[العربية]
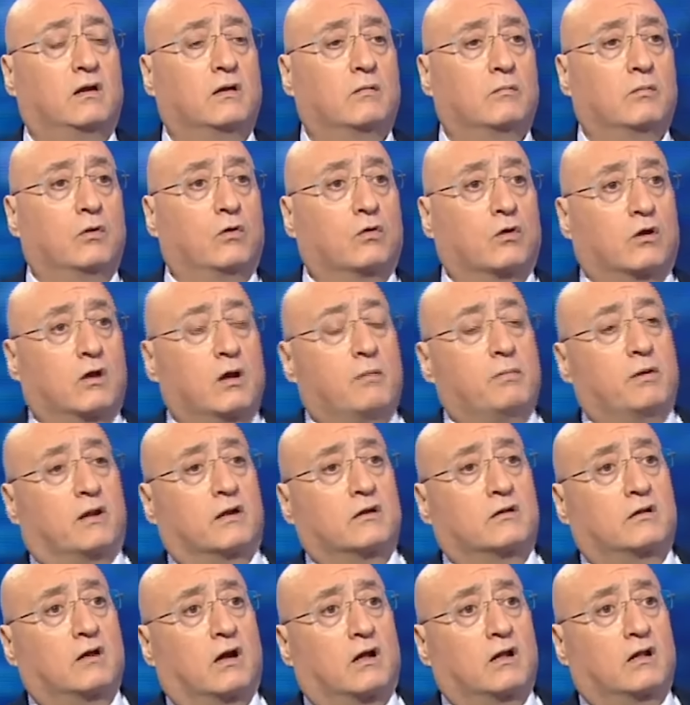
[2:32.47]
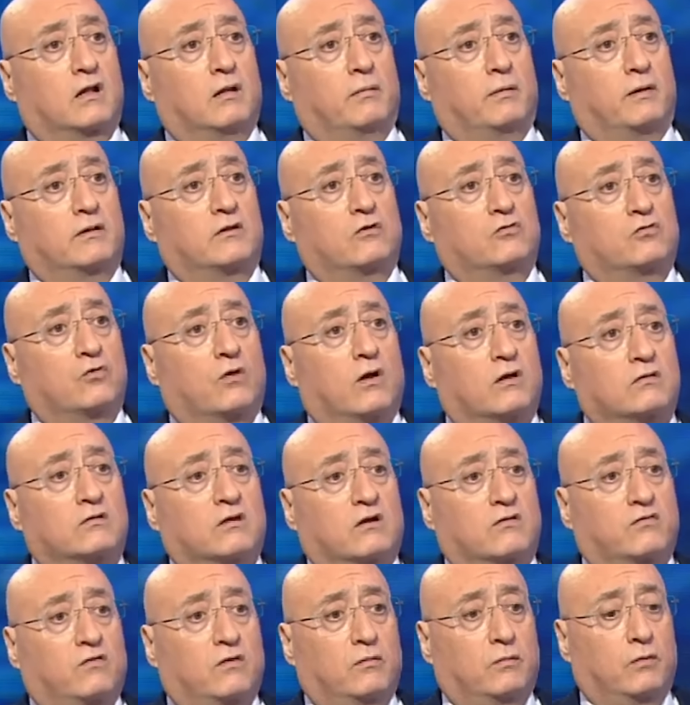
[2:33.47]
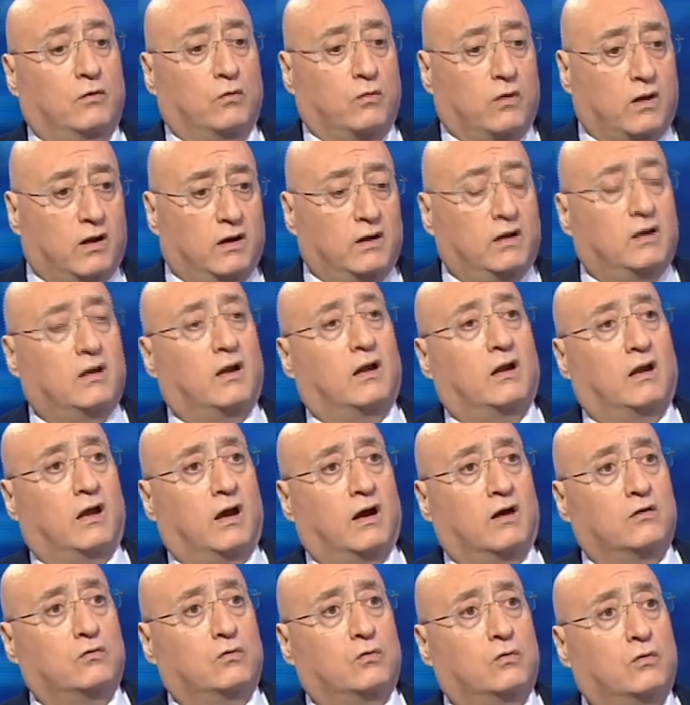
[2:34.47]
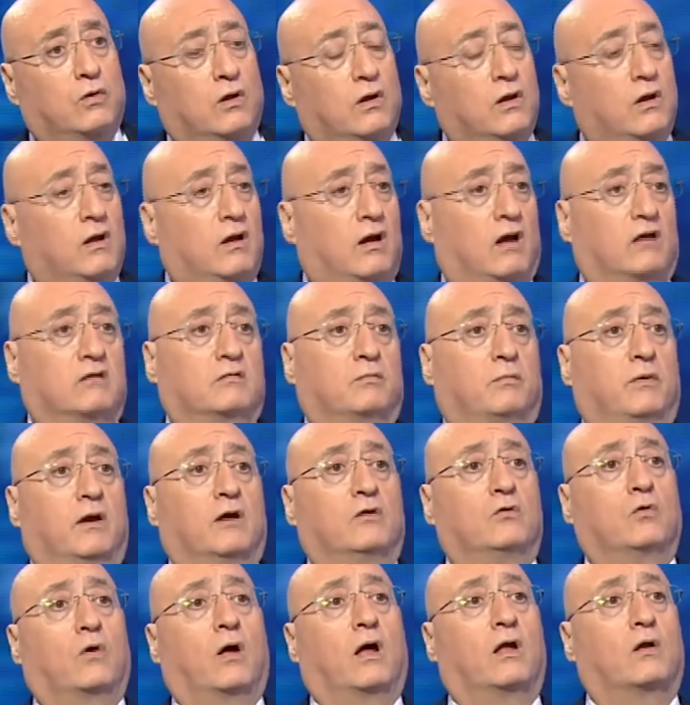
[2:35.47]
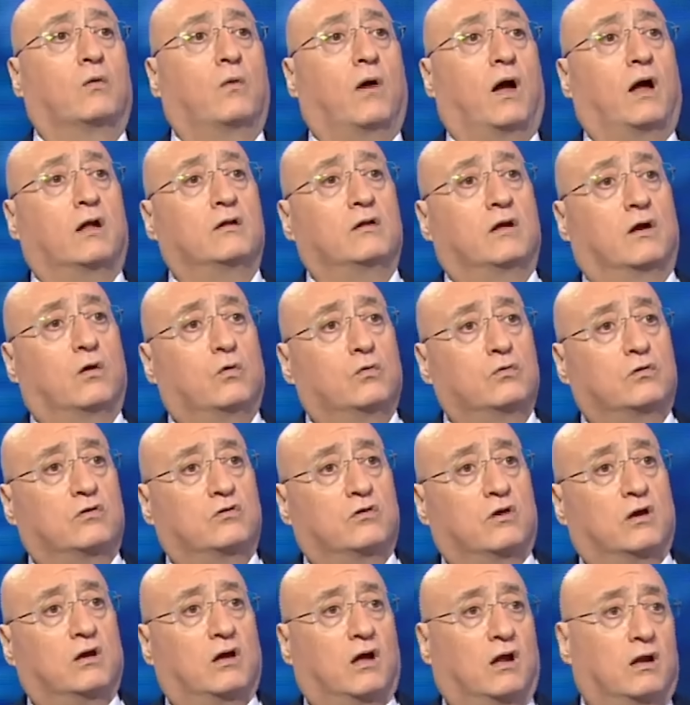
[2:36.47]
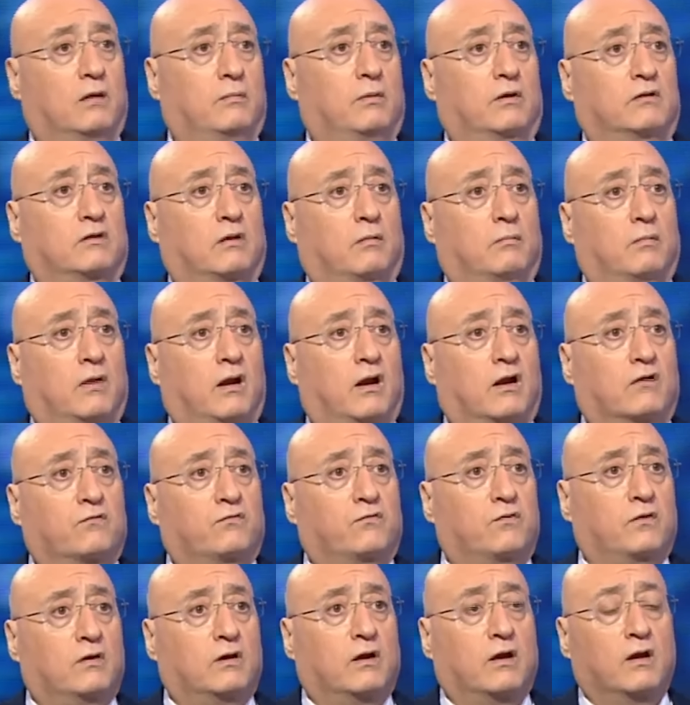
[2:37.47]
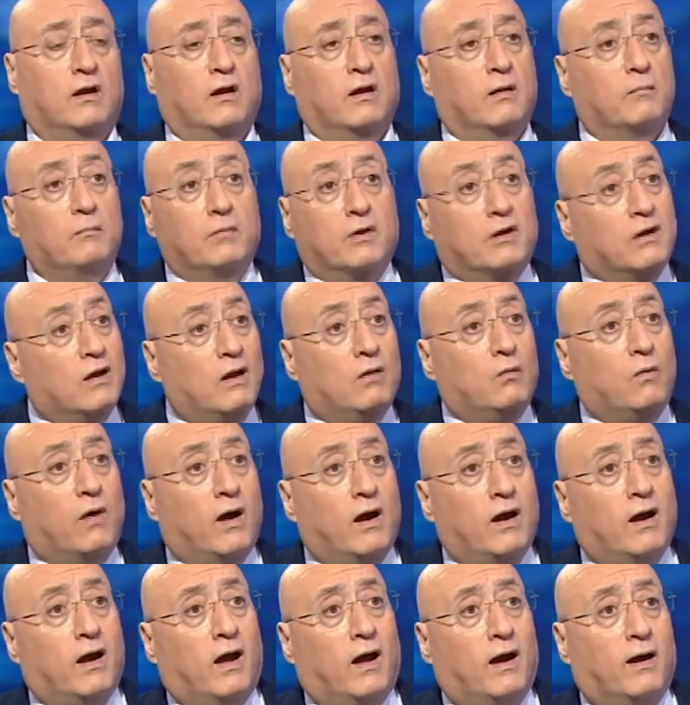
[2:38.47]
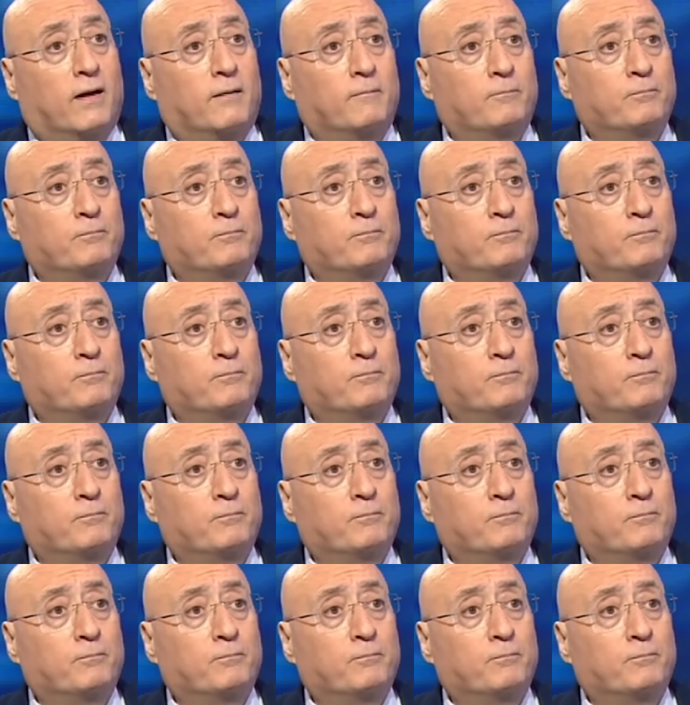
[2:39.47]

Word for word: بيقول له كيف بدك تاخذ لي بيتي شو خصك فيه بيقول له خليني انا اخذه احسن ما اخذه غير واحد يهودي جاي انا بهتم لك فيه بكل وقاحه